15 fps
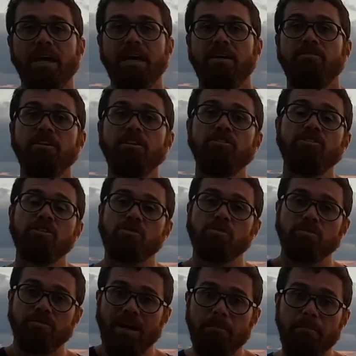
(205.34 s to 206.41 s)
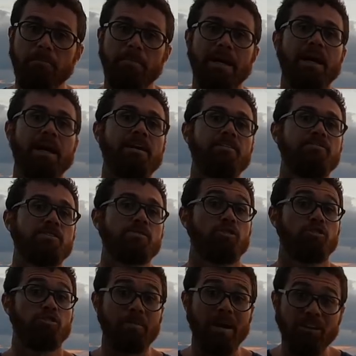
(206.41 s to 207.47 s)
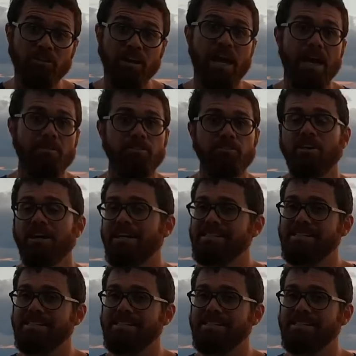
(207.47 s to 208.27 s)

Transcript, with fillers: Evite isso, vá para refeições mais leves,